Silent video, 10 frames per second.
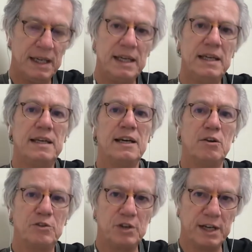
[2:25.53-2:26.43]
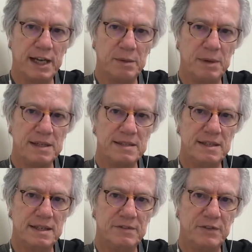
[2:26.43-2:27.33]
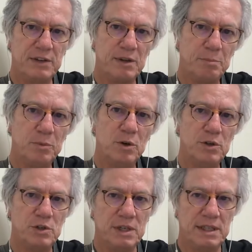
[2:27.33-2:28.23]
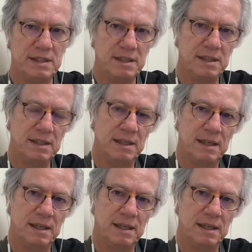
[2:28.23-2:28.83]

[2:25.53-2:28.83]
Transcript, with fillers: e que, ao chegar em Brasília, fez a ponte entre